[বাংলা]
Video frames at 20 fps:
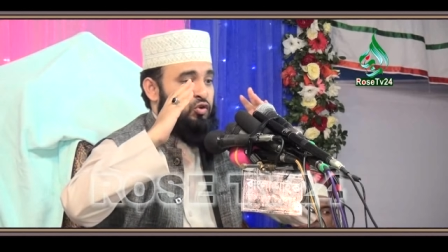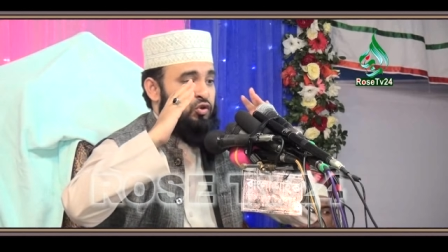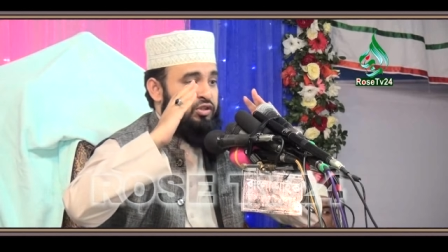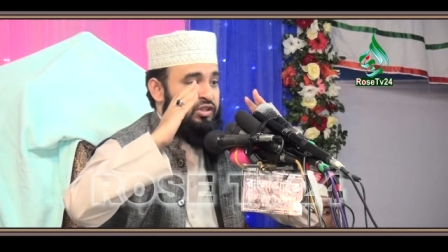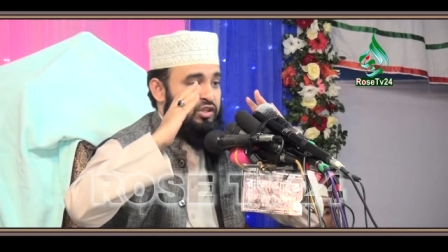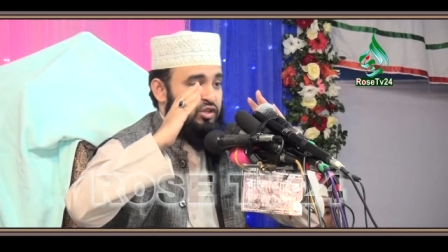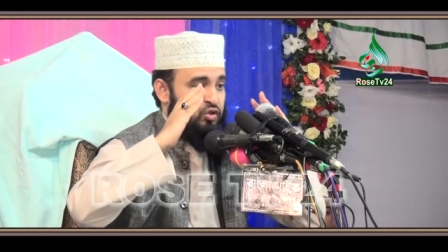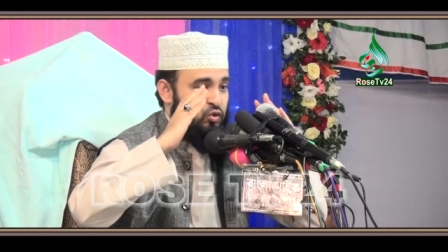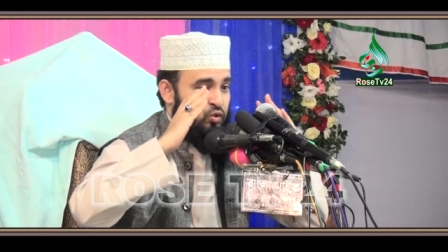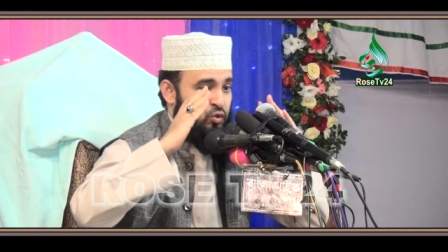
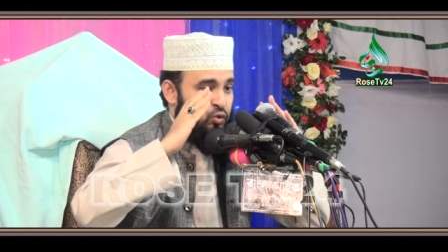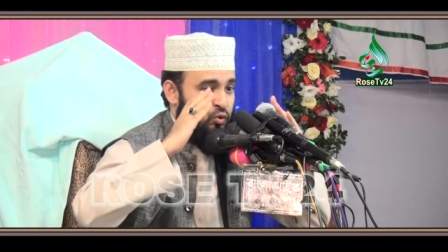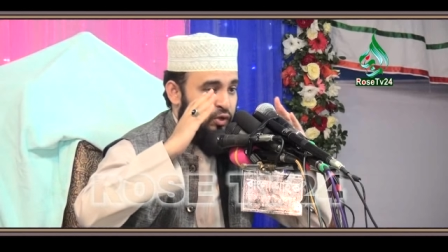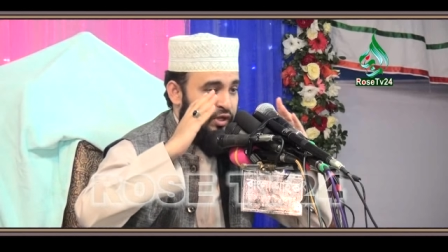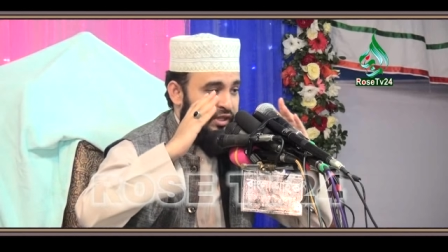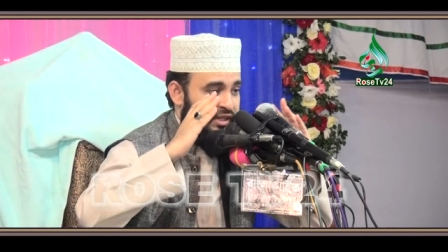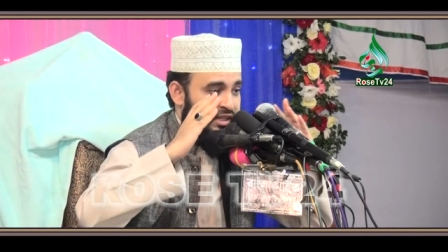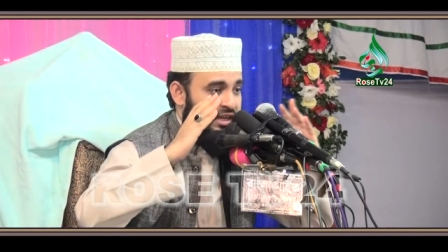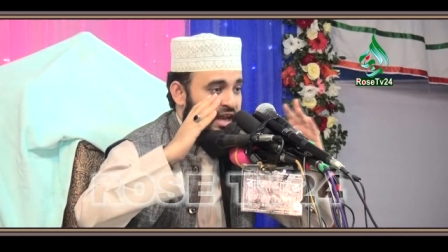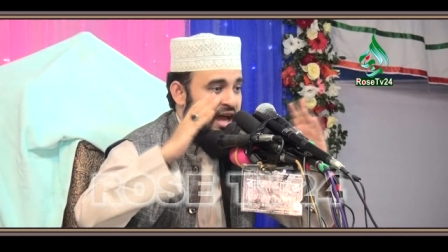করতে শুরু
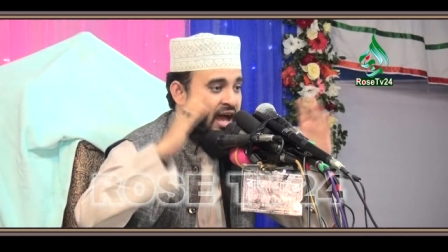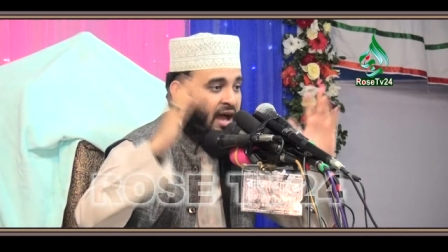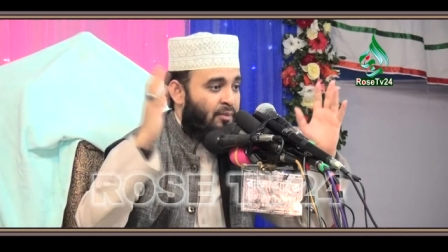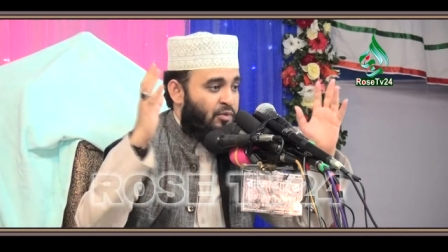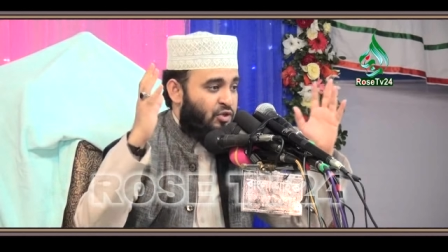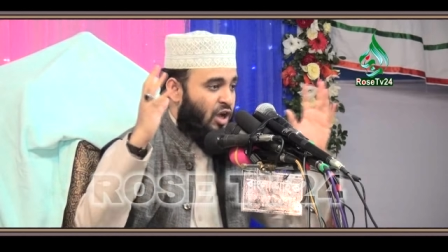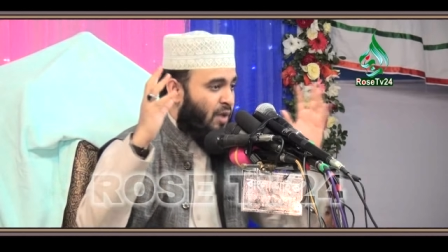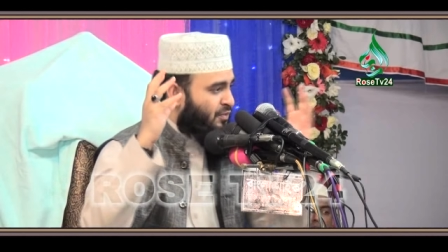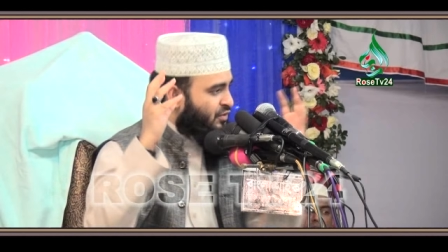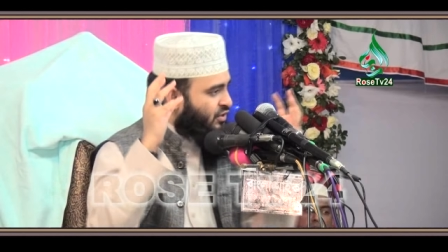করে দিলাম
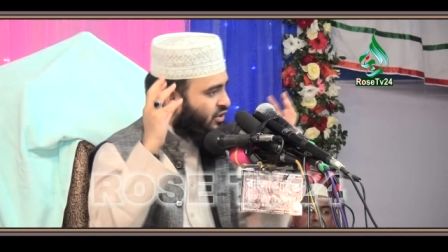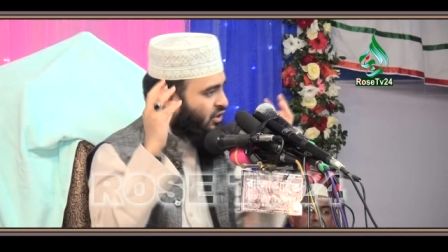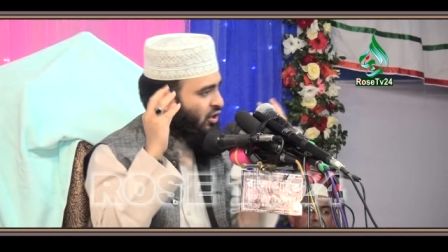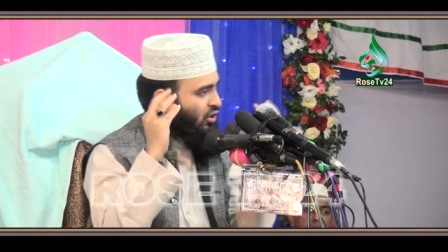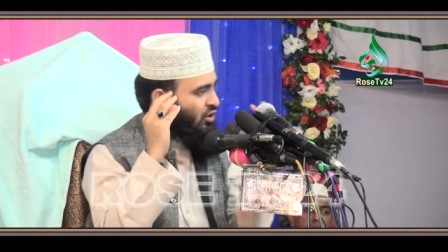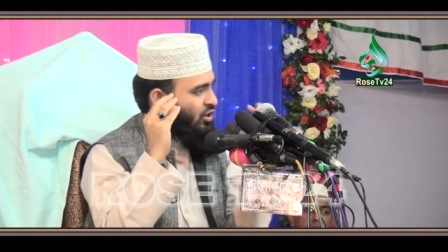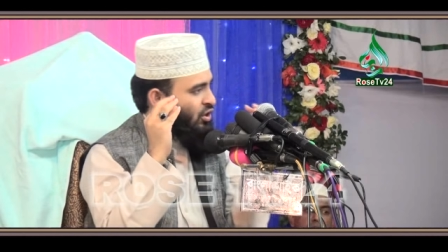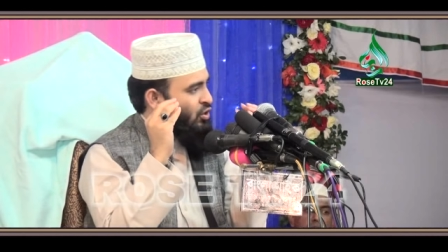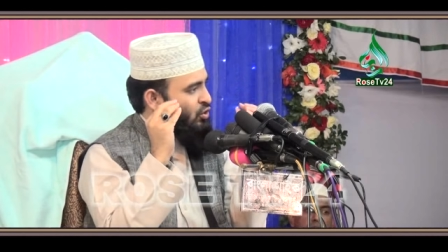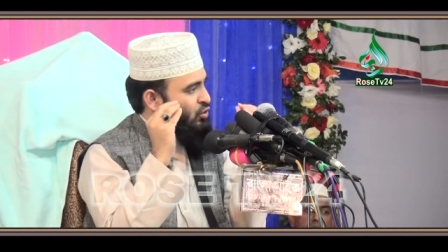সব ছিল
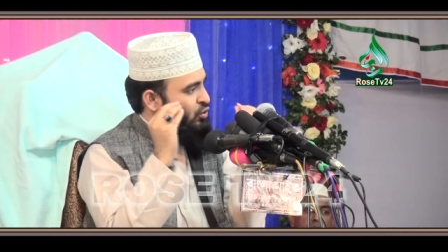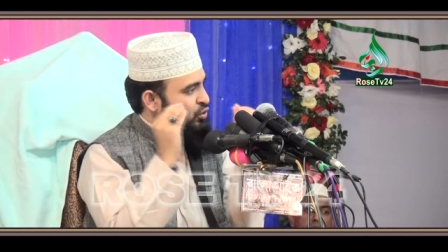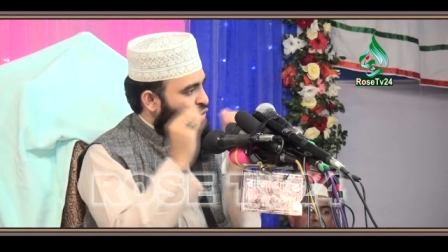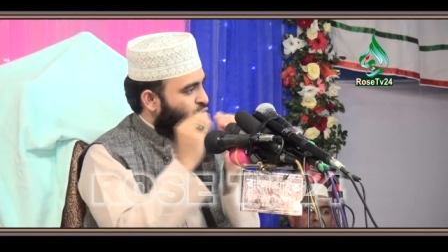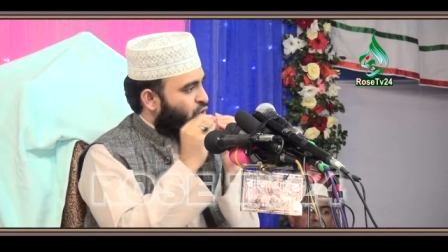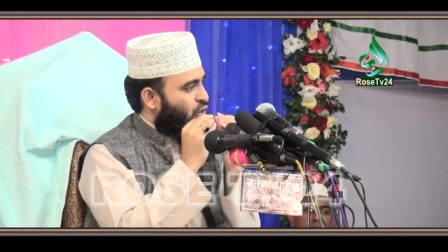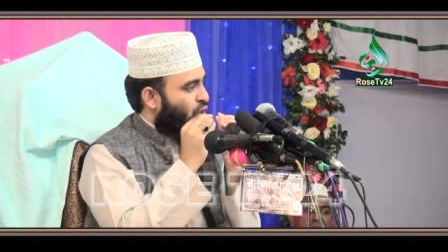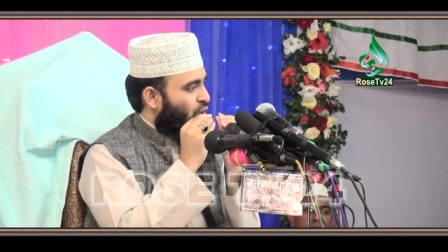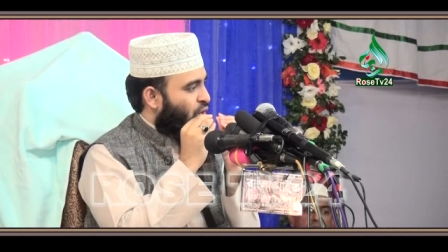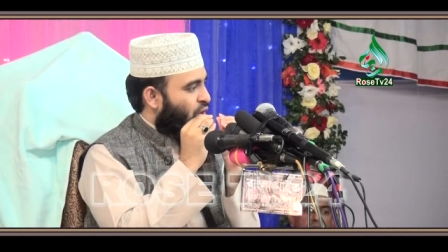
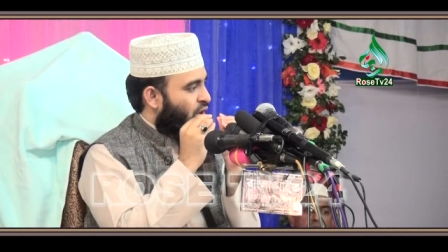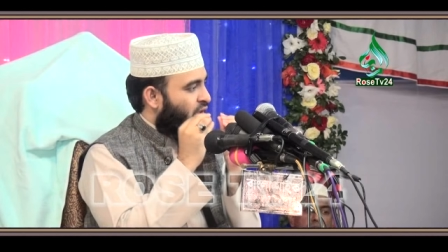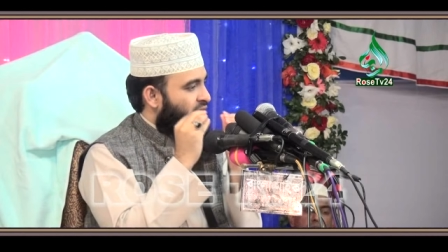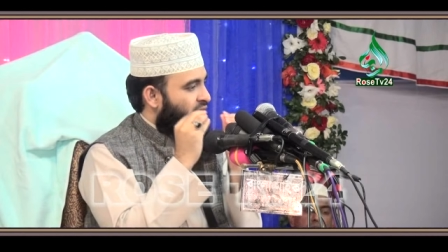ক্ষুদ্র